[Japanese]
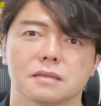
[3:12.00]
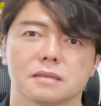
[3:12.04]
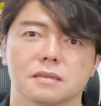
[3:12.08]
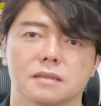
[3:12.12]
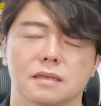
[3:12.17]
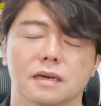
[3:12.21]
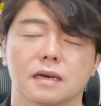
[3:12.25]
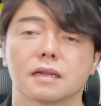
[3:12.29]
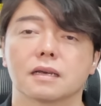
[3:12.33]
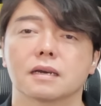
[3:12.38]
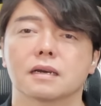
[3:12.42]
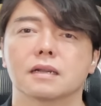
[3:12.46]

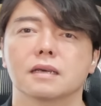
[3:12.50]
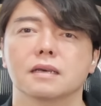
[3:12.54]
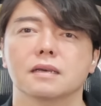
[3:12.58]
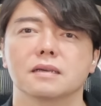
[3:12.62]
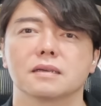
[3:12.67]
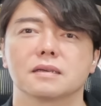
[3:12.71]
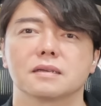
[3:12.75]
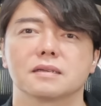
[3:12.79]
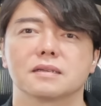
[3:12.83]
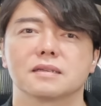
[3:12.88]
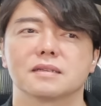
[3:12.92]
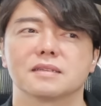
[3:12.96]
なかなかね、
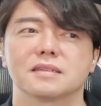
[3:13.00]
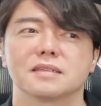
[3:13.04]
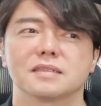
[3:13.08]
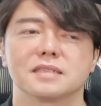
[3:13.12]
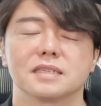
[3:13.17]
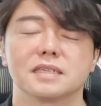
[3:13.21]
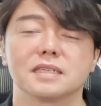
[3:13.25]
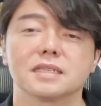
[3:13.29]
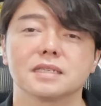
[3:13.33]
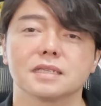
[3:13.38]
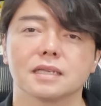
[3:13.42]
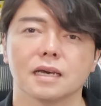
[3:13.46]

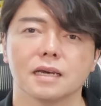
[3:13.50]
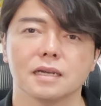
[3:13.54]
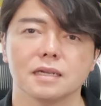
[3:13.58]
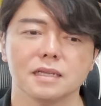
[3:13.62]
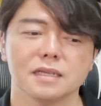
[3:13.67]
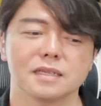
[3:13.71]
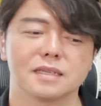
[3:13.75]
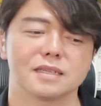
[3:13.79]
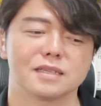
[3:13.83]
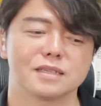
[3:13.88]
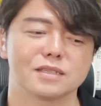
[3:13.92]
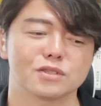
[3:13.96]
実際
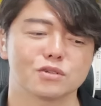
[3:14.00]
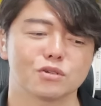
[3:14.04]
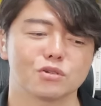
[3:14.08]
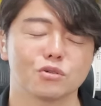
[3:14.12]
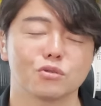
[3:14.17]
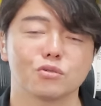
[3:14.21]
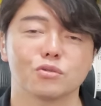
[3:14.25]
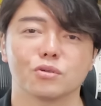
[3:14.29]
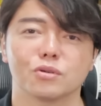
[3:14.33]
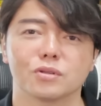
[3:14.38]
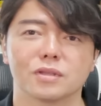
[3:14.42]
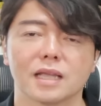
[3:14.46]
にそれ
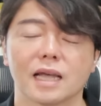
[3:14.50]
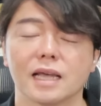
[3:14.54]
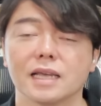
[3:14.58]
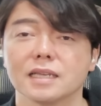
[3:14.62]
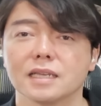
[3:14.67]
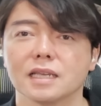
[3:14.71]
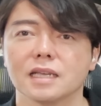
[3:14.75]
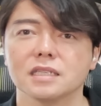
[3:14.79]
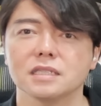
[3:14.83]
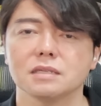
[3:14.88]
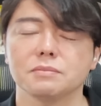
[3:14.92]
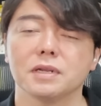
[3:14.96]
を体
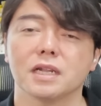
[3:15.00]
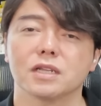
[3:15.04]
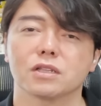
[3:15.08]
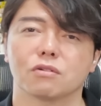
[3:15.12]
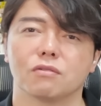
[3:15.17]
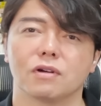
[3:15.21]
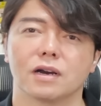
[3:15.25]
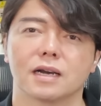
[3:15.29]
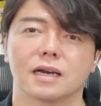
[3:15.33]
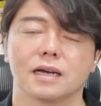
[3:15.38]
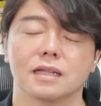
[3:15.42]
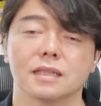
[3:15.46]
験してみない
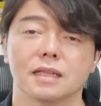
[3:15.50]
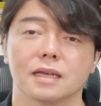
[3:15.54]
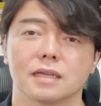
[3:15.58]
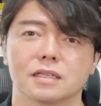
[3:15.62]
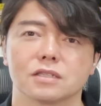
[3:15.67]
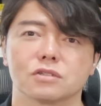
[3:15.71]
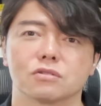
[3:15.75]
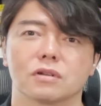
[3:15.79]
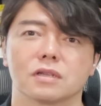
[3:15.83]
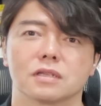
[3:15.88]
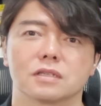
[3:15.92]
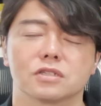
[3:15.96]
と分かんない
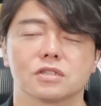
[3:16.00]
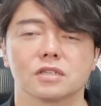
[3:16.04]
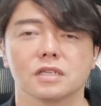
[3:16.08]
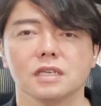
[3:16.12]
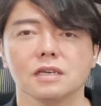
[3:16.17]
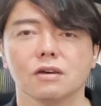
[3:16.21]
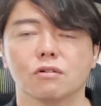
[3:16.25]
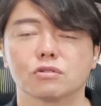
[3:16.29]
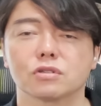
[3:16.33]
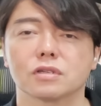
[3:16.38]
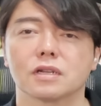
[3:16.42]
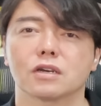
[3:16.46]
ですよね。
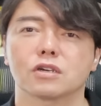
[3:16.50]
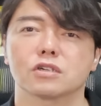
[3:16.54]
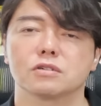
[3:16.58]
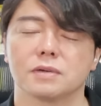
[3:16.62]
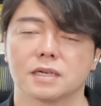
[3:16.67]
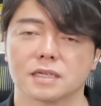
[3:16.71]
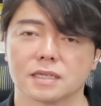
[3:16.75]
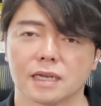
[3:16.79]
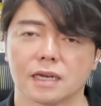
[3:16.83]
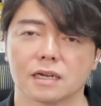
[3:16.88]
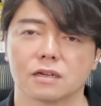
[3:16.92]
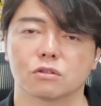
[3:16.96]
次はおそらくう
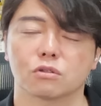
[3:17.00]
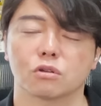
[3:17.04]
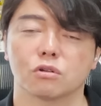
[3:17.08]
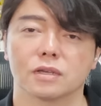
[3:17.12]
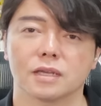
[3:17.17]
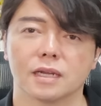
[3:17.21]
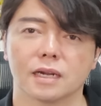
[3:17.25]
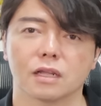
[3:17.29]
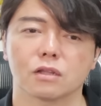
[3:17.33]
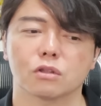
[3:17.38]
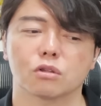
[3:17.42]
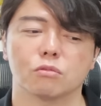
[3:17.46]
まくやると、
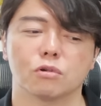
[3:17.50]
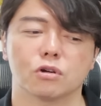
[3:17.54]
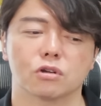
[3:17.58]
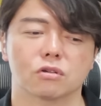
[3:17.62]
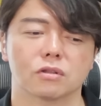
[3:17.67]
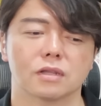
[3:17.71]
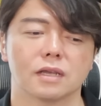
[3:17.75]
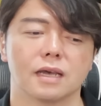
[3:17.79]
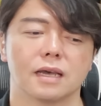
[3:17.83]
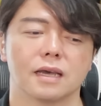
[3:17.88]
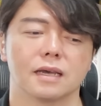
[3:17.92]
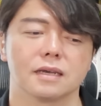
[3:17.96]
やれると思う
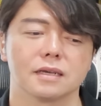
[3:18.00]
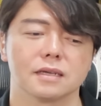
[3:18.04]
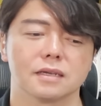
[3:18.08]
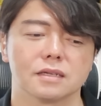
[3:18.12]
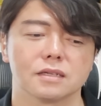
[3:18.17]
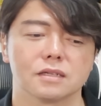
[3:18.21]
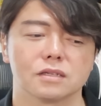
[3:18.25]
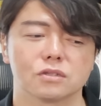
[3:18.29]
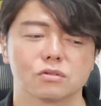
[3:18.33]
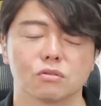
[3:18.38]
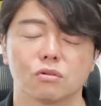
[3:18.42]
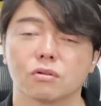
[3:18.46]
ので、
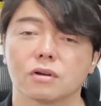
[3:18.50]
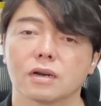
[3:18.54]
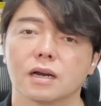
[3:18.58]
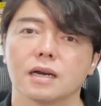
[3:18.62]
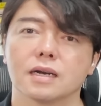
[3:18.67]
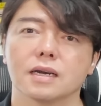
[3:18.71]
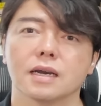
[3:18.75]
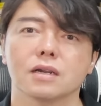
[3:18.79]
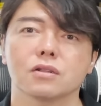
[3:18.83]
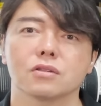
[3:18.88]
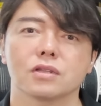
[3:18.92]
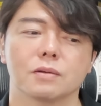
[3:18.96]
そう
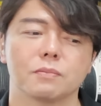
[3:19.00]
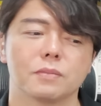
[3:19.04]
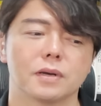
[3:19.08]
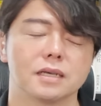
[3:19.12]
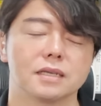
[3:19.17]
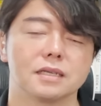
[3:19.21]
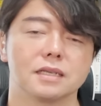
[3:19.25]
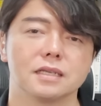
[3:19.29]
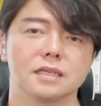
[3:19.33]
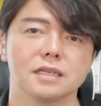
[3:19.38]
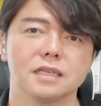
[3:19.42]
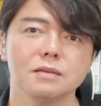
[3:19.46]
考えるとやっ
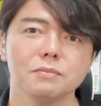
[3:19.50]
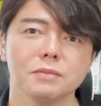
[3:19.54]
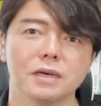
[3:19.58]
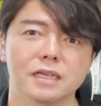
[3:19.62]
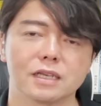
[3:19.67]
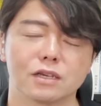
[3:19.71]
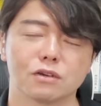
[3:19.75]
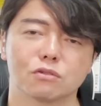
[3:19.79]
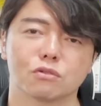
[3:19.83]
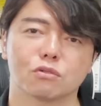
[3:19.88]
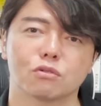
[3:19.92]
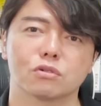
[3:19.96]
ぱ今
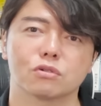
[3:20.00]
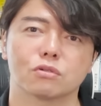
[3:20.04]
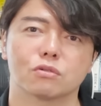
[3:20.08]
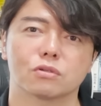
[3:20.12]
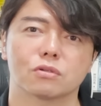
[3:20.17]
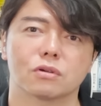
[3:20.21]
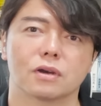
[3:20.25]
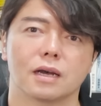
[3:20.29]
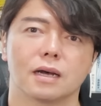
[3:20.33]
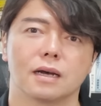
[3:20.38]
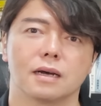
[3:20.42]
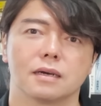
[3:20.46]
生き残るこ
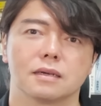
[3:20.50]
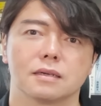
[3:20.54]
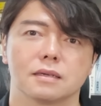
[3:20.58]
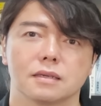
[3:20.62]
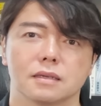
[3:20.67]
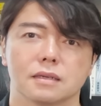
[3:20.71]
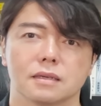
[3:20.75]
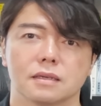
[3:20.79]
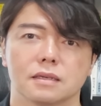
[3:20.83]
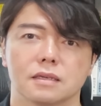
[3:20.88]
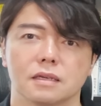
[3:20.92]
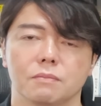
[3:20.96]
とが、
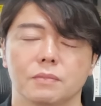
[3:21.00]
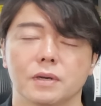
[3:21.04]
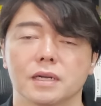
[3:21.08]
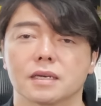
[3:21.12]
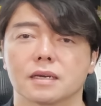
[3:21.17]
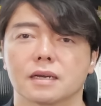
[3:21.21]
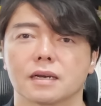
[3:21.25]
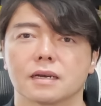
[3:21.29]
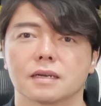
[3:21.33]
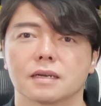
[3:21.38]
やっぱり